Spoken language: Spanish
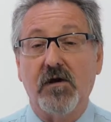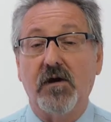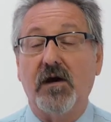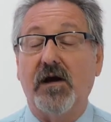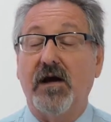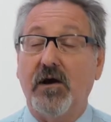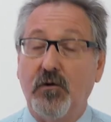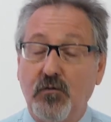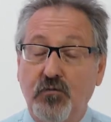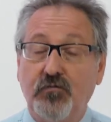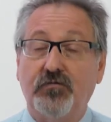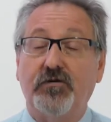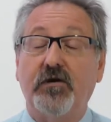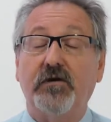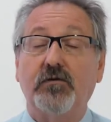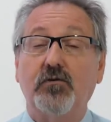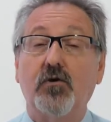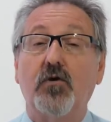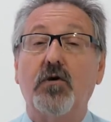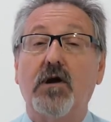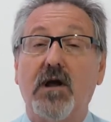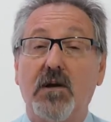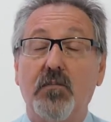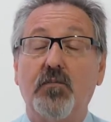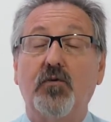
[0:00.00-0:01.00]
en un
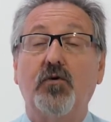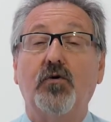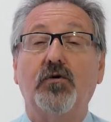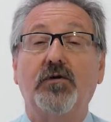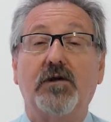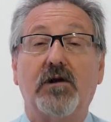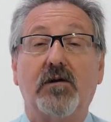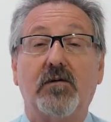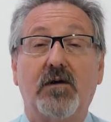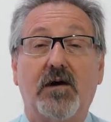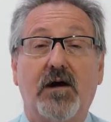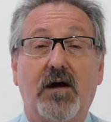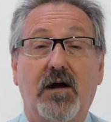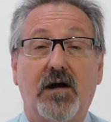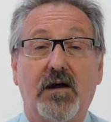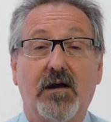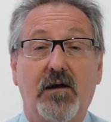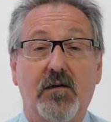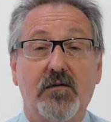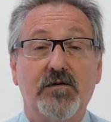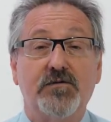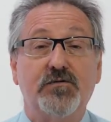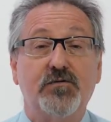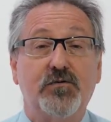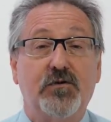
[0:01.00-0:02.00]
sector que pudo trabajar, y a
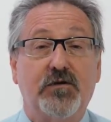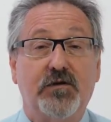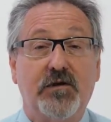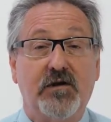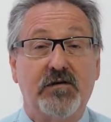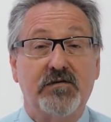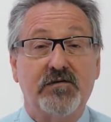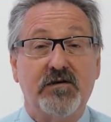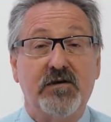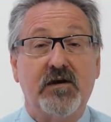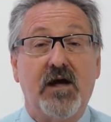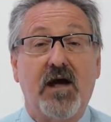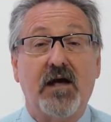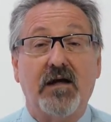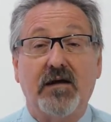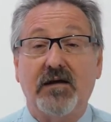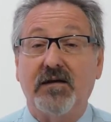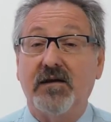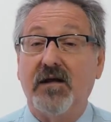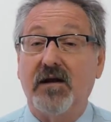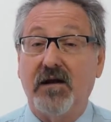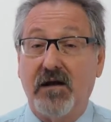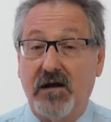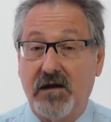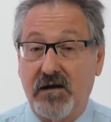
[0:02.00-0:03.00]
veces uno tiene que decir, hay que
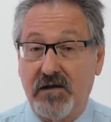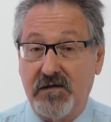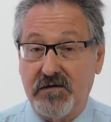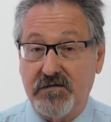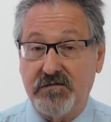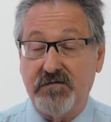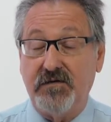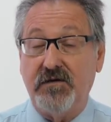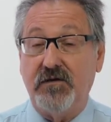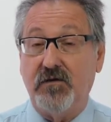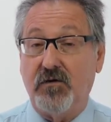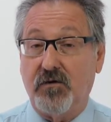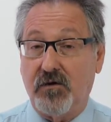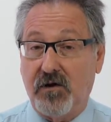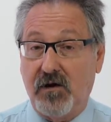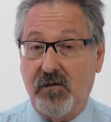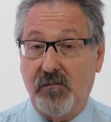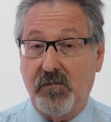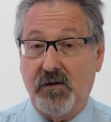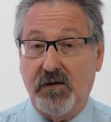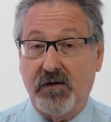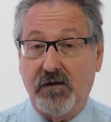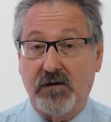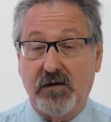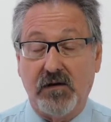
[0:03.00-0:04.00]
estar agradecido
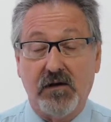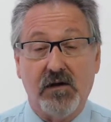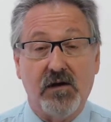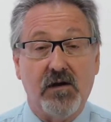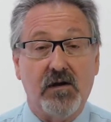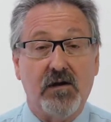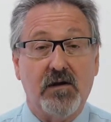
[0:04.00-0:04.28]
realmente,